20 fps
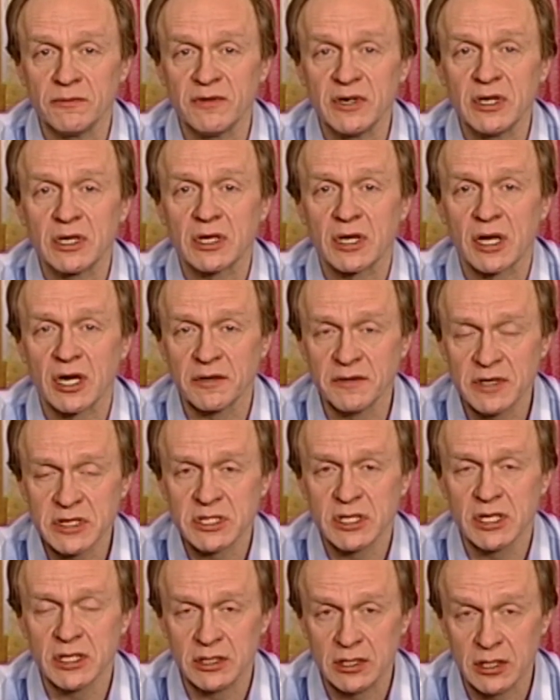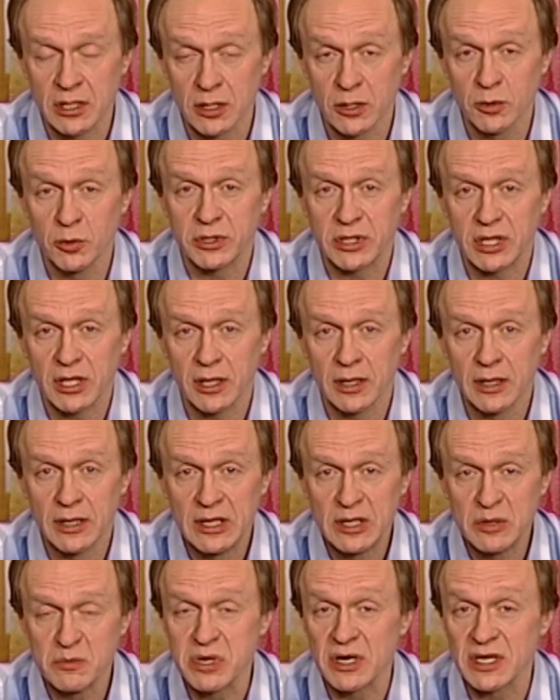в их кровожадные руки
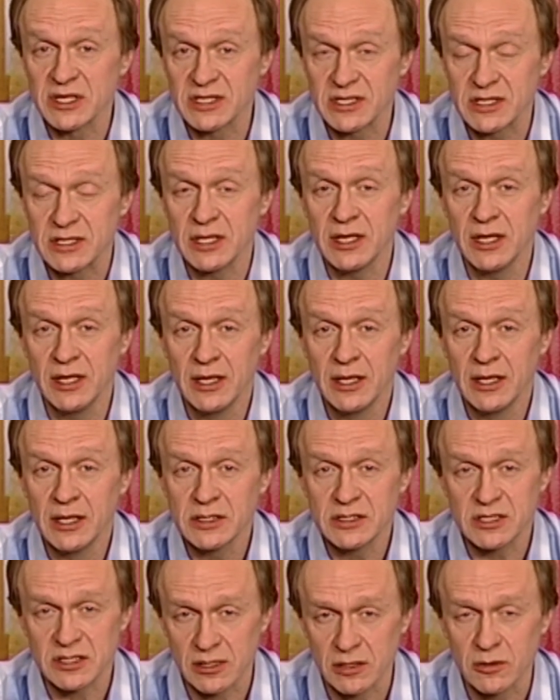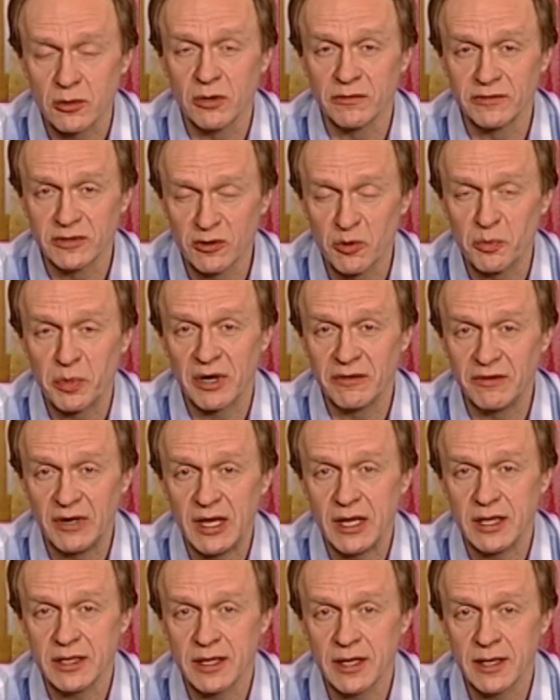бразды церковного
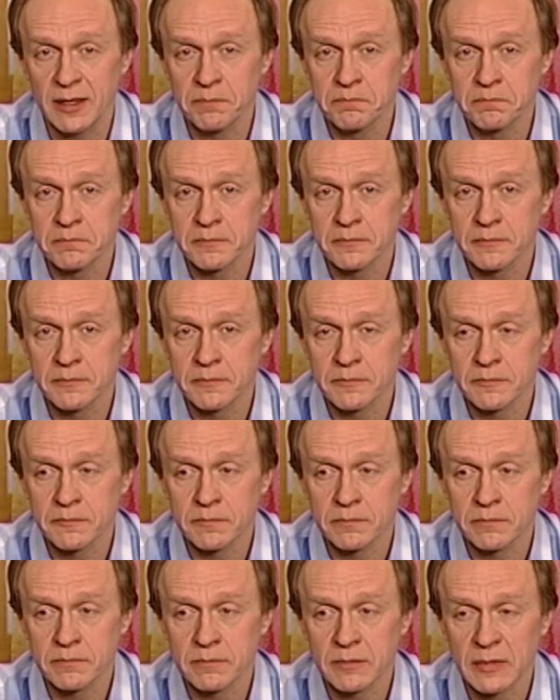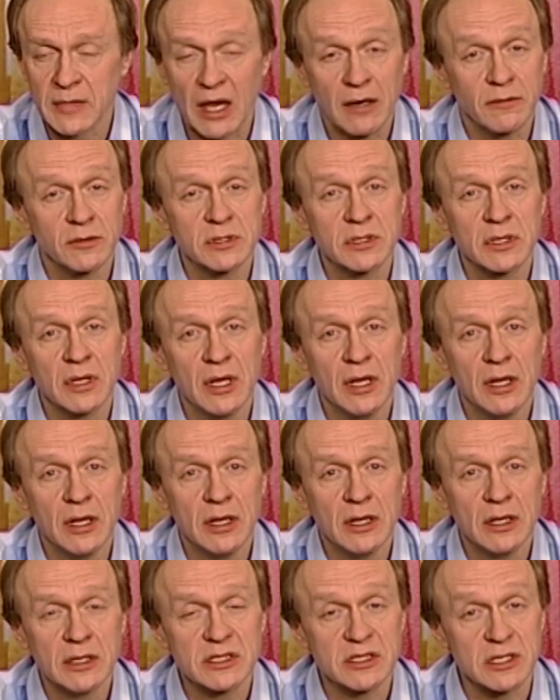правления. А вот
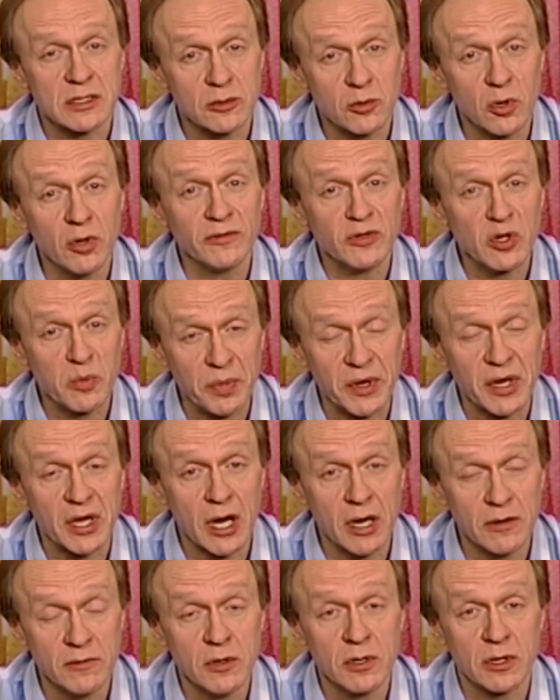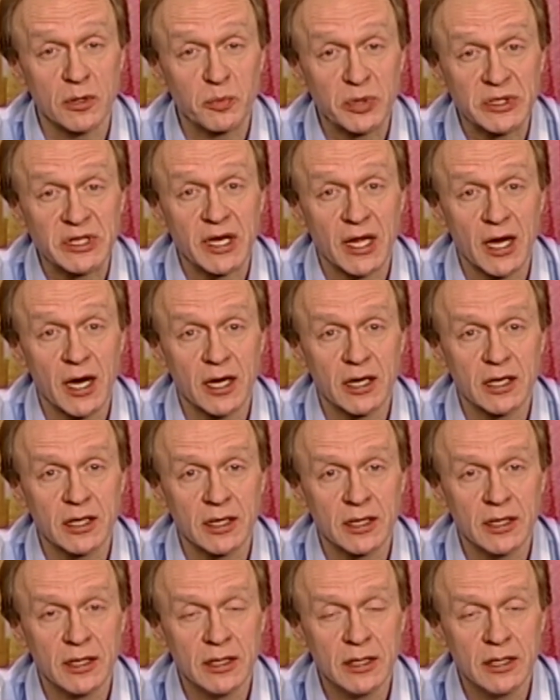церковный приговор
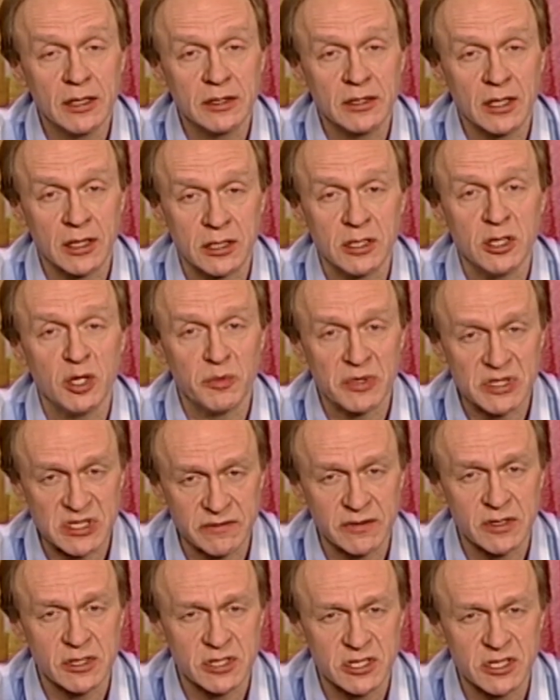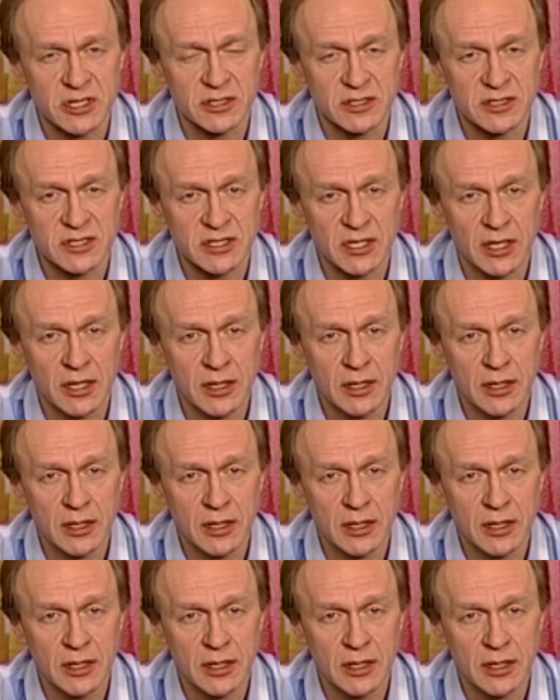патриарха над ними свершился.